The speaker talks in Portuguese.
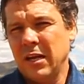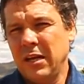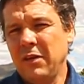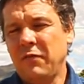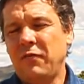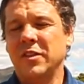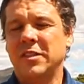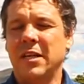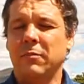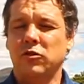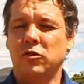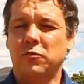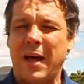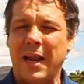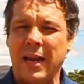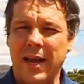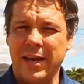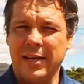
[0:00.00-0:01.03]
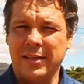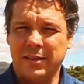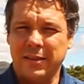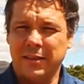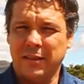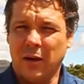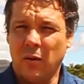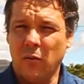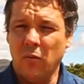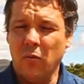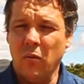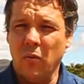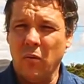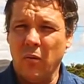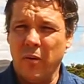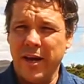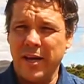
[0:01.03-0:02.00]
e fizemos palestra. Então,
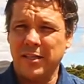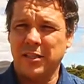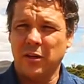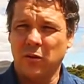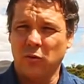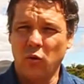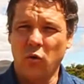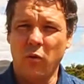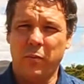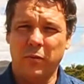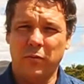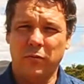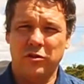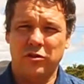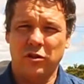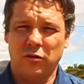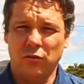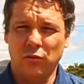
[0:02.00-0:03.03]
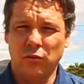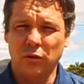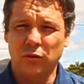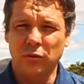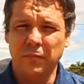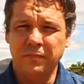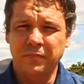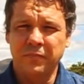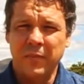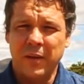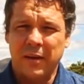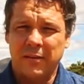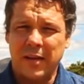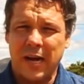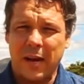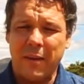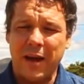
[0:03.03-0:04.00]
o, esse grupo do Instituto
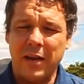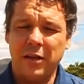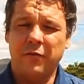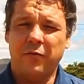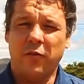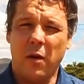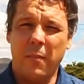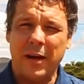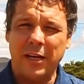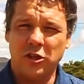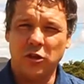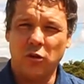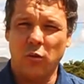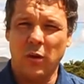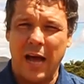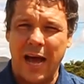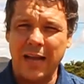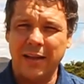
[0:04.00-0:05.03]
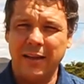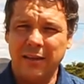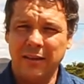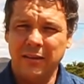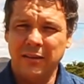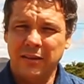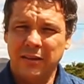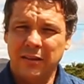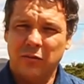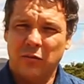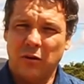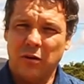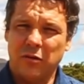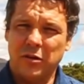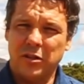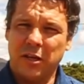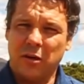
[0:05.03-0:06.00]
trabalha de forma articulada.
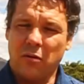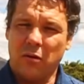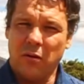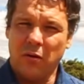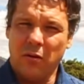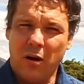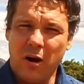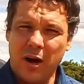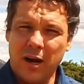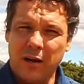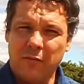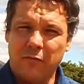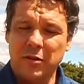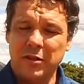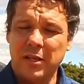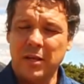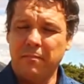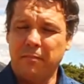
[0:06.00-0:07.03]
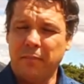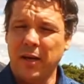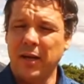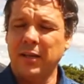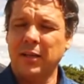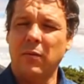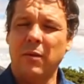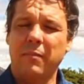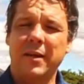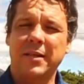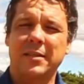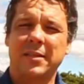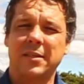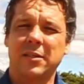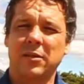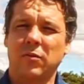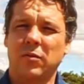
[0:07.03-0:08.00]
Quando você coloca, você implanta uma
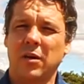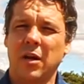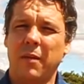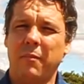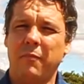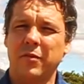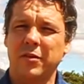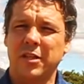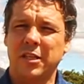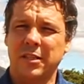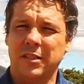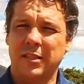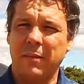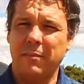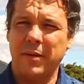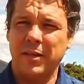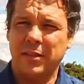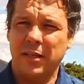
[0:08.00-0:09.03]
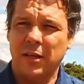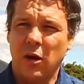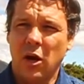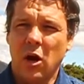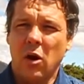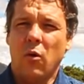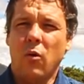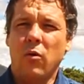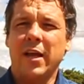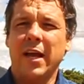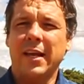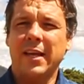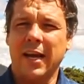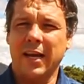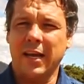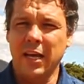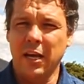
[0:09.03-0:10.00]
pesquisa no campo, você já está pensando o
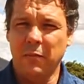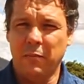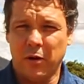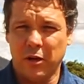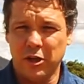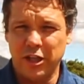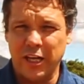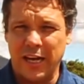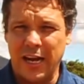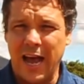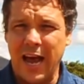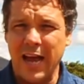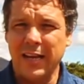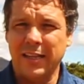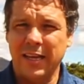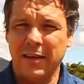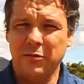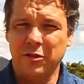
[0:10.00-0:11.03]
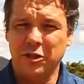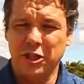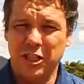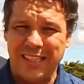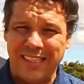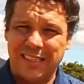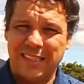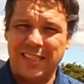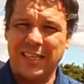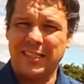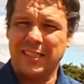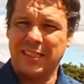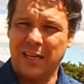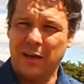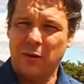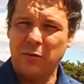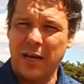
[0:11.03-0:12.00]
que, que aquilo pode gerar em termos de
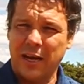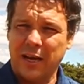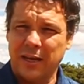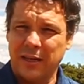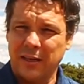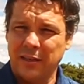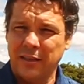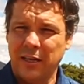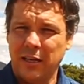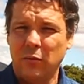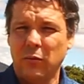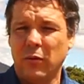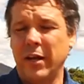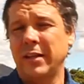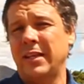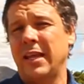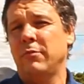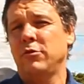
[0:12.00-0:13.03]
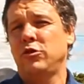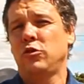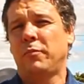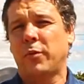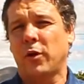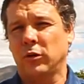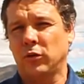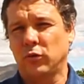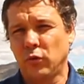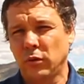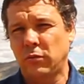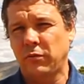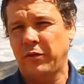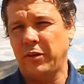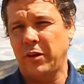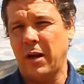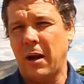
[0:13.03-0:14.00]
extensão daquilo, em termos de um
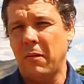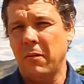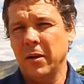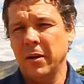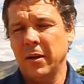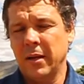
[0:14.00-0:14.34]
produto final.